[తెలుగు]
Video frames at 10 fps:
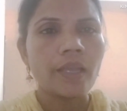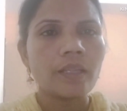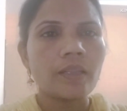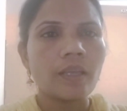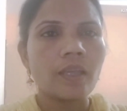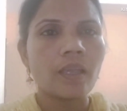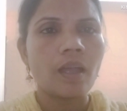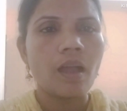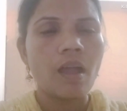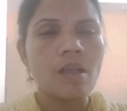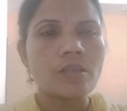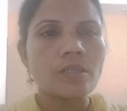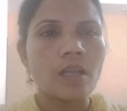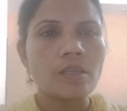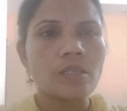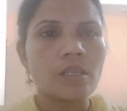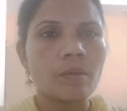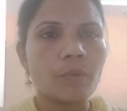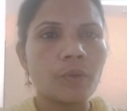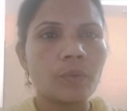అయితే ఆ
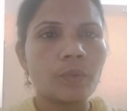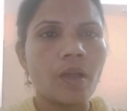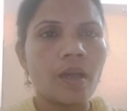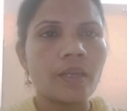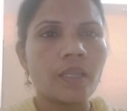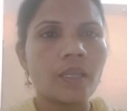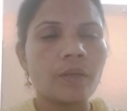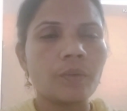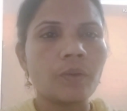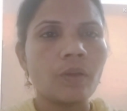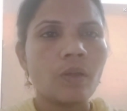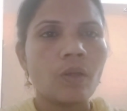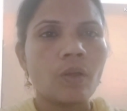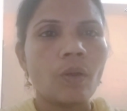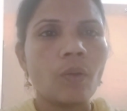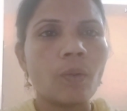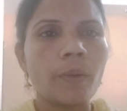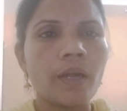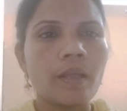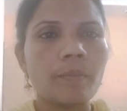శాసనమును దానియేలు
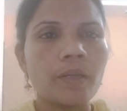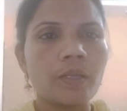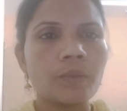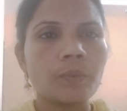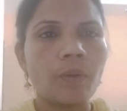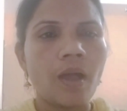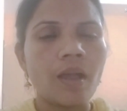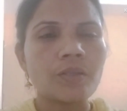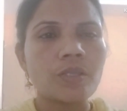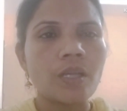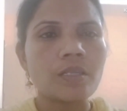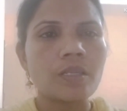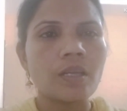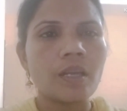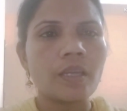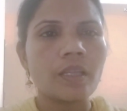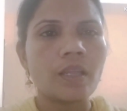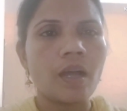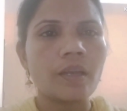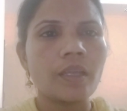లోబడడం లేదు ఆ శాసనానికి
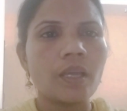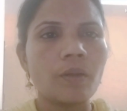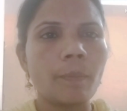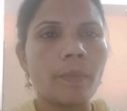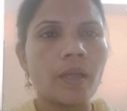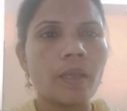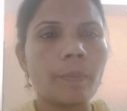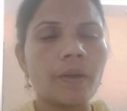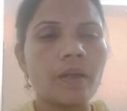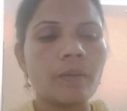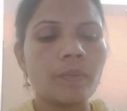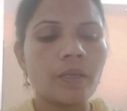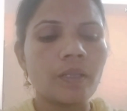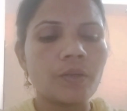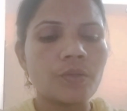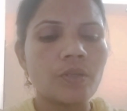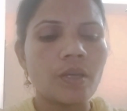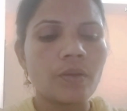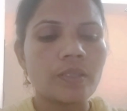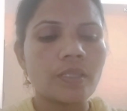దానియేలు భయపడడం
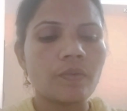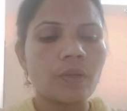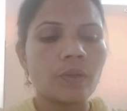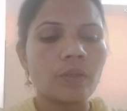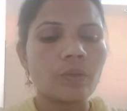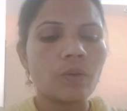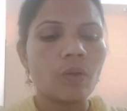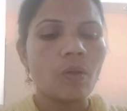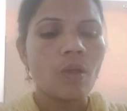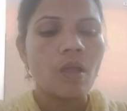లేదంటున్నారు ఆ సేవకులు ఇదిగో